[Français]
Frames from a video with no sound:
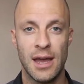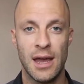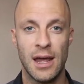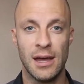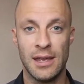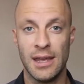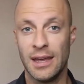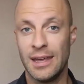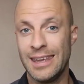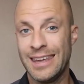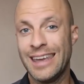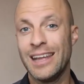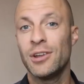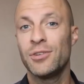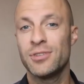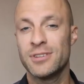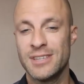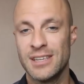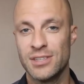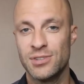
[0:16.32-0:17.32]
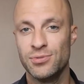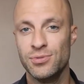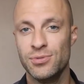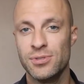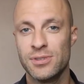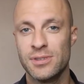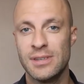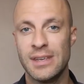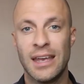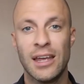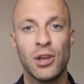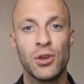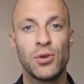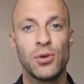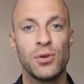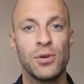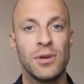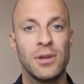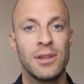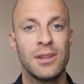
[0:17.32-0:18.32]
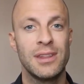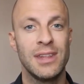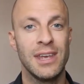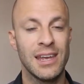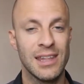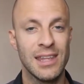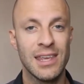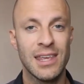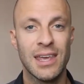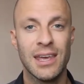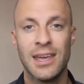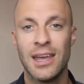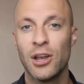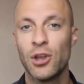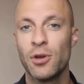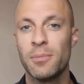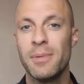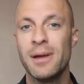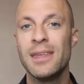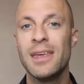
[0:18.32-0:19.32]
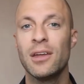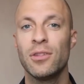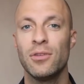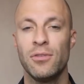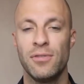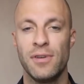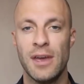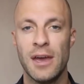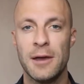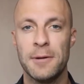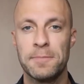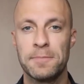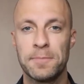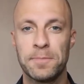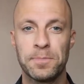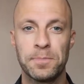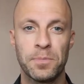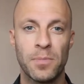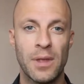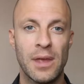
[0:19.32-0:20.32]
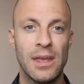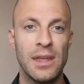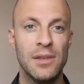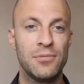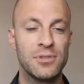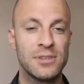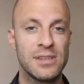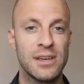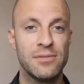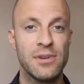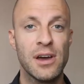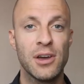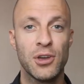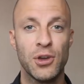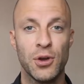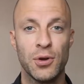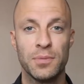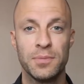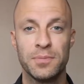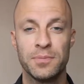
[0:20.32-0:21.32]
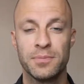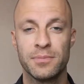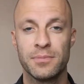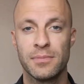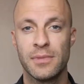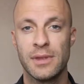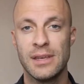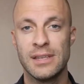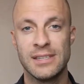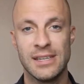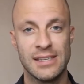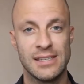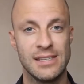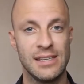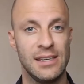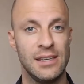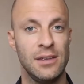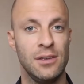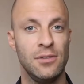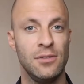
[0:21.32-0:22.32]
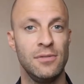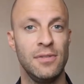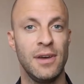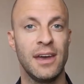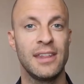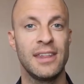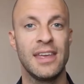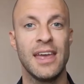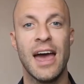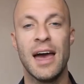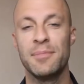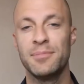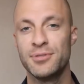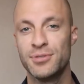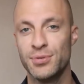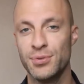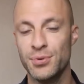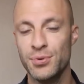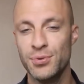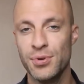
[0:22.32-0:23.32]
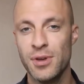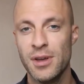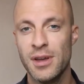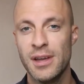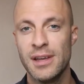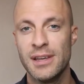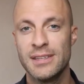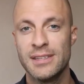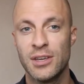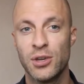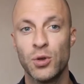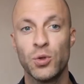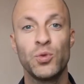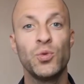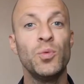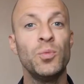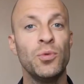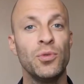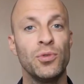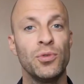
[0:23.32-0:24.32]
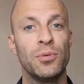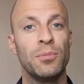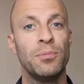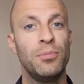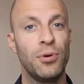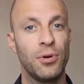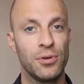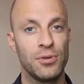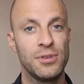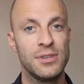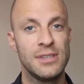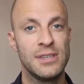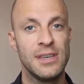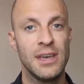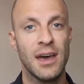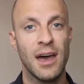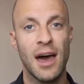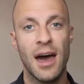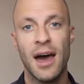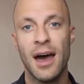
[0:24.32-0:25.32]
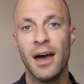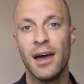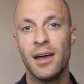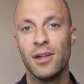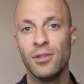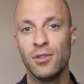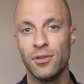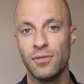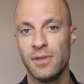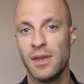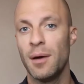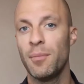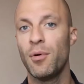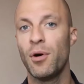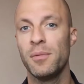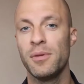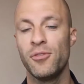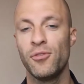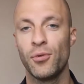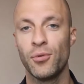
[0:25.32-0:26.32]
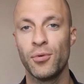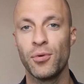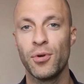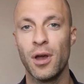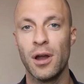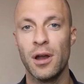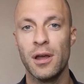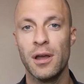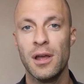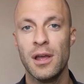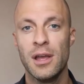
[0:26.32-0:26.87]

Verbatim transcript: Alors, il y a quelques astuces, il y a quelques techniques, quelques manières de faire. Il faut savoir que et ça c'est une vérité absolue, c'est que tout le monde peut réussir à devenir premier sur Google.